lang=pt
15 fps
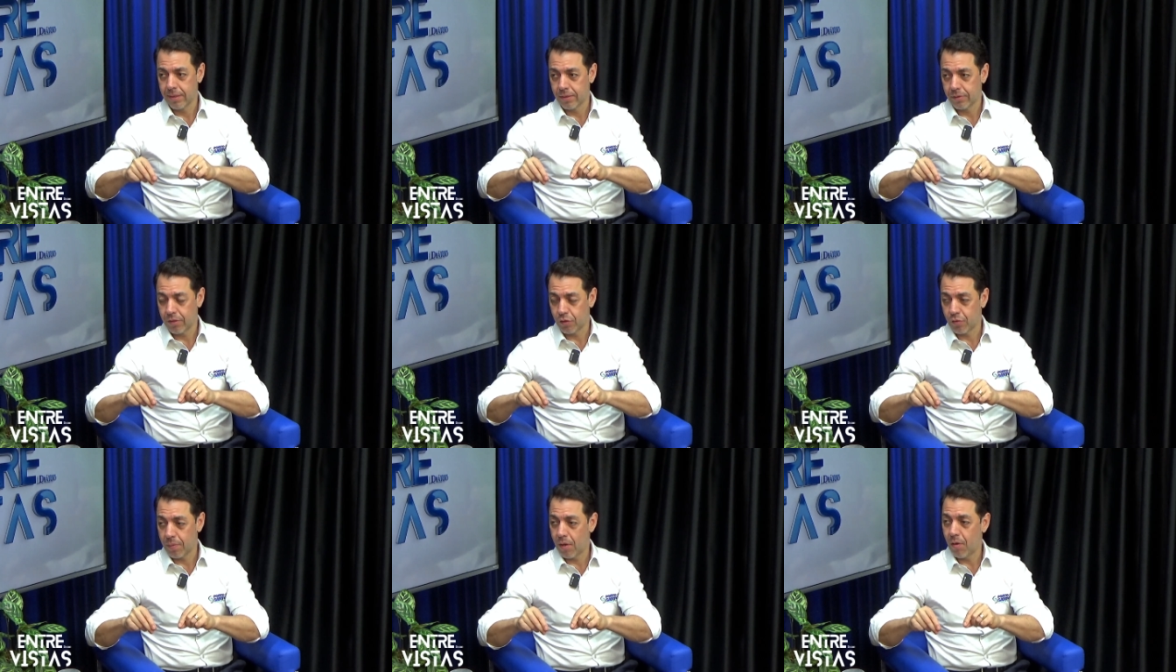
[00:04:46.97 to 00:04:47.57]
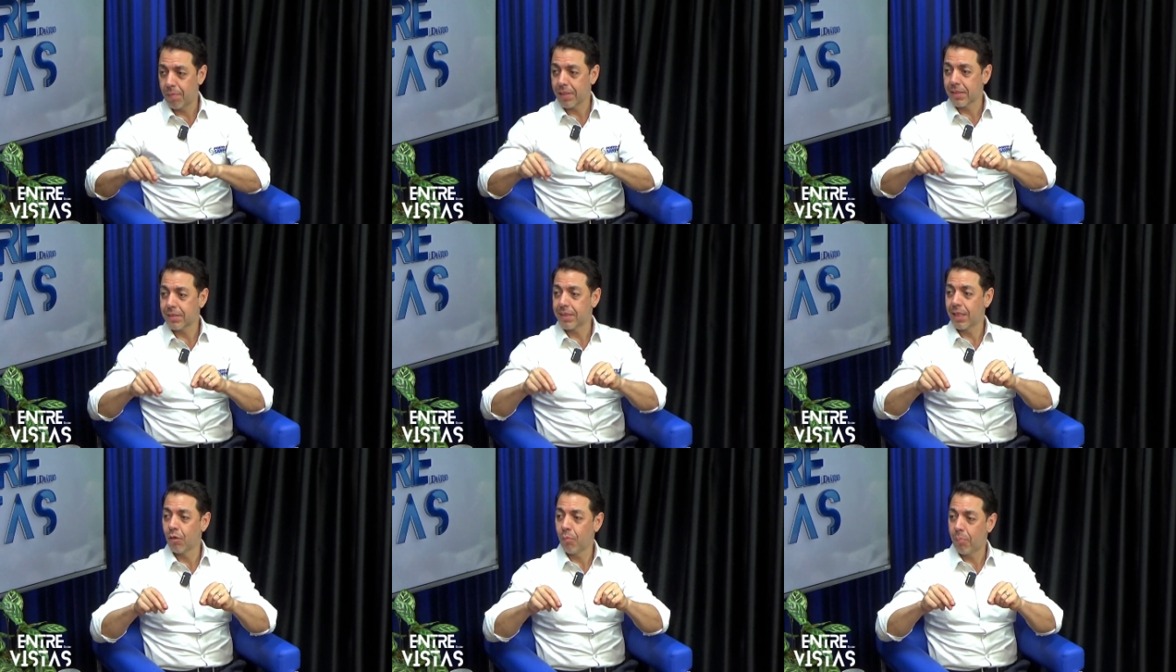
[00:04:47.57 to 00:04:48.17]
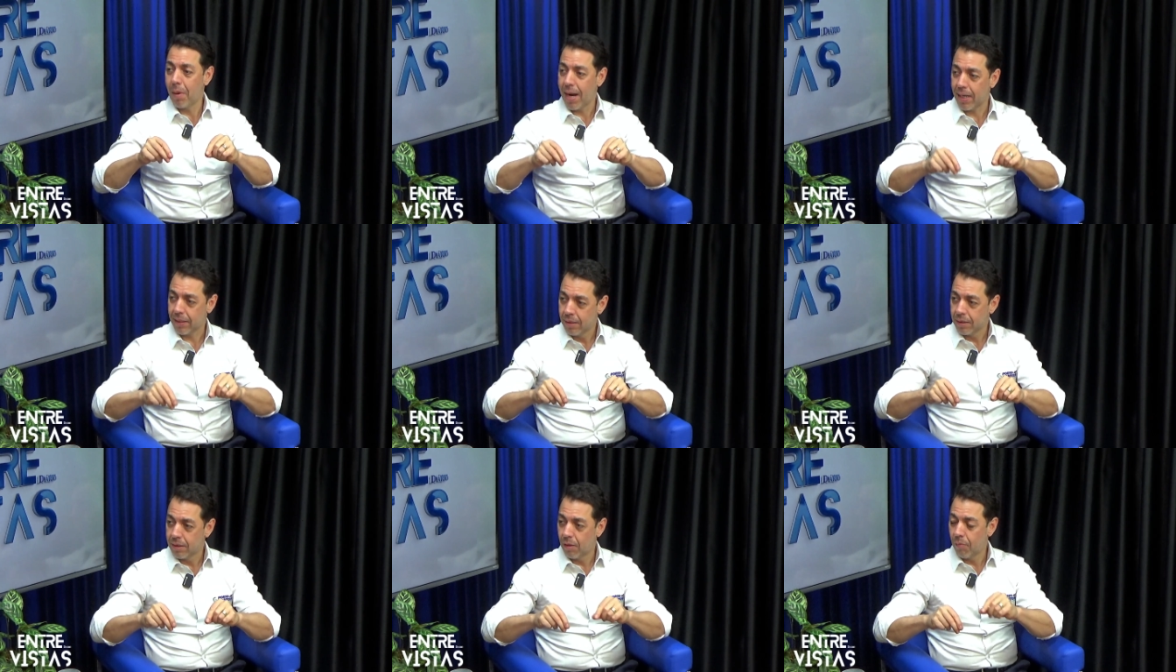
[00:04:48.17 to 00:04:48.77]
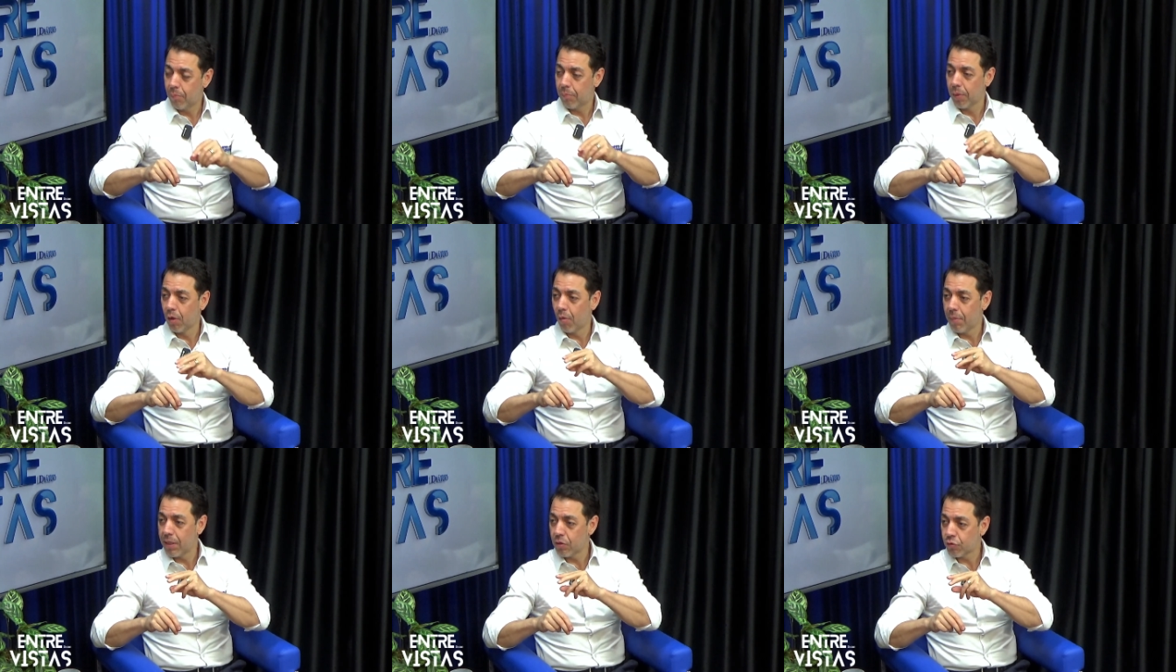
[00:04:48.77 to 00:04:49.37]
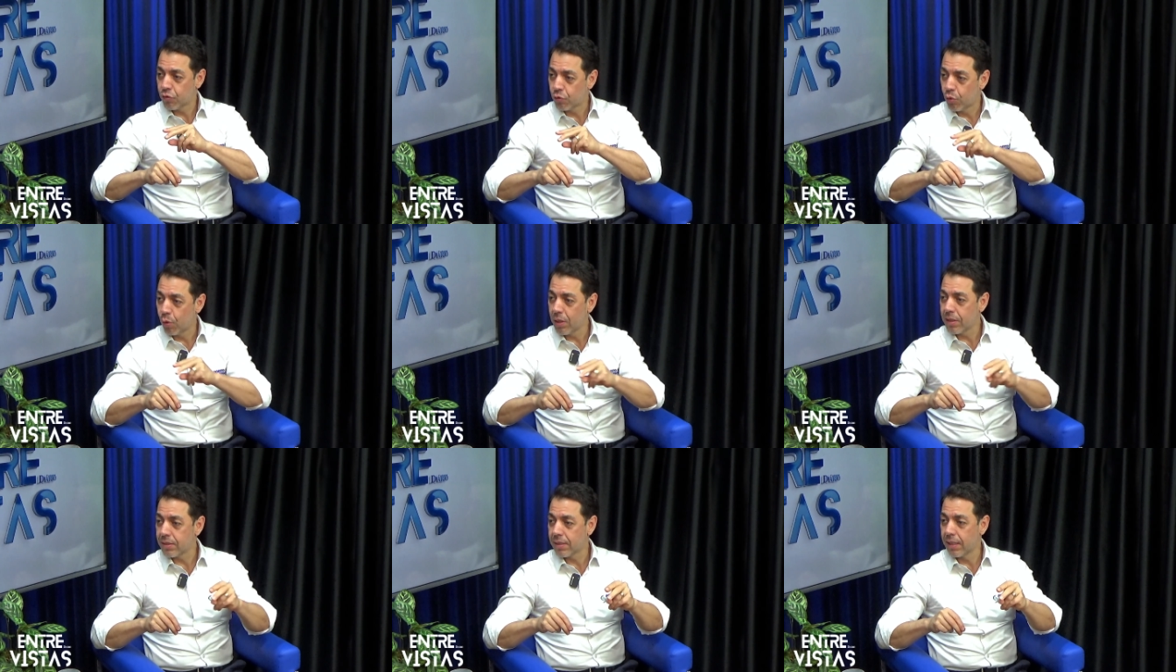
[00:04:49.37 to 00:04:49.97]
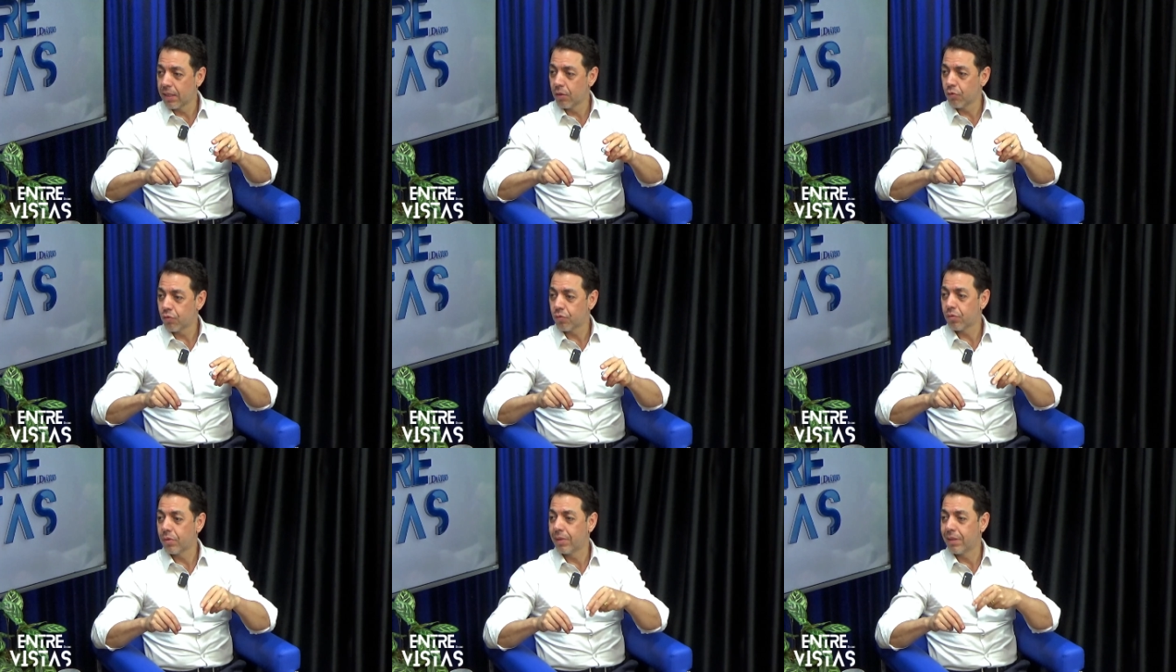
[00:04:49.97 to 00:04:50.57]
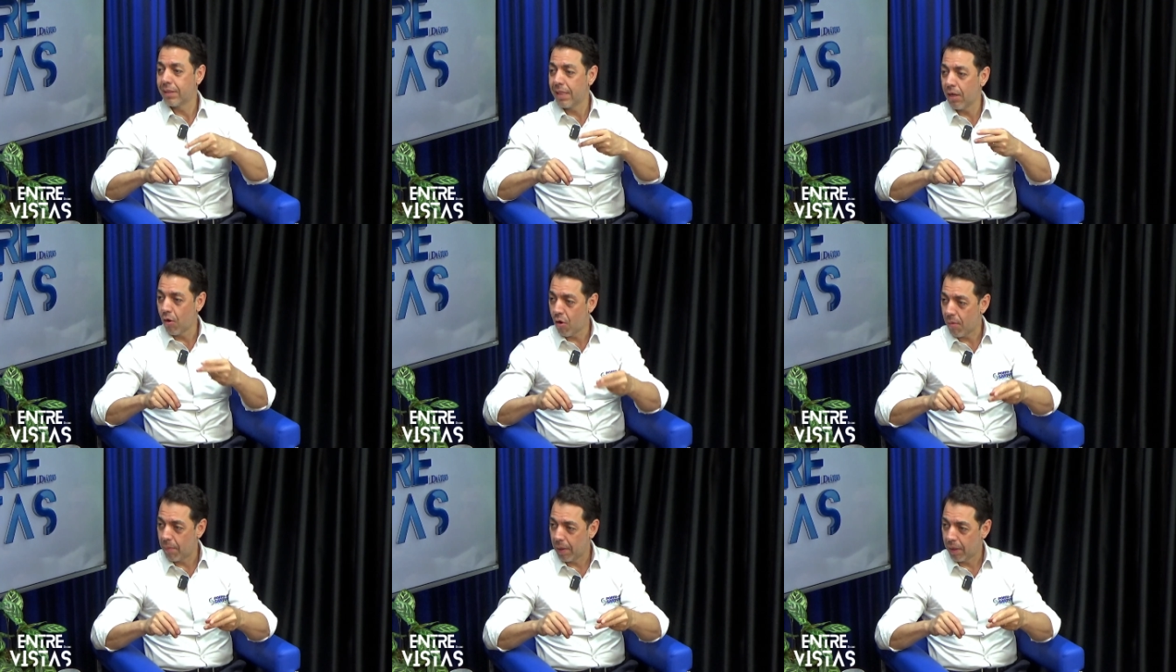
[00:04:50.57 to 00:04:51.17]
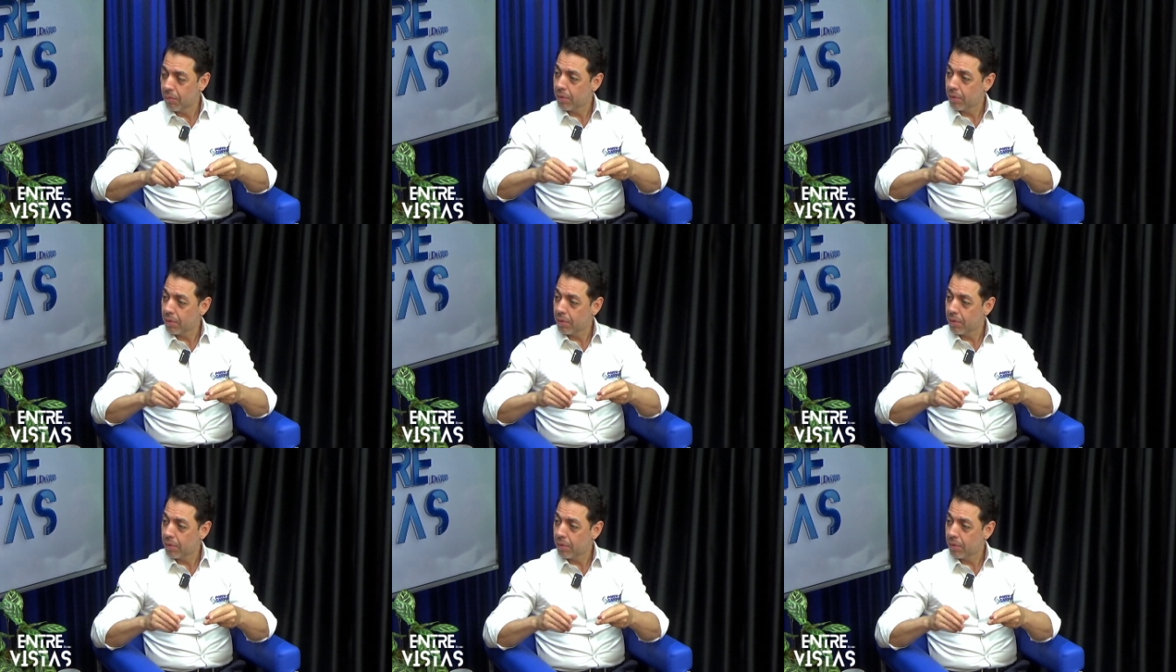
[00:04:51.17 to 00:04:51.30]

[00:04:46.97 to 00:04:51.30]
Ou seja, uma obra que está no PAC. Então, pelo menos dois anos de obra,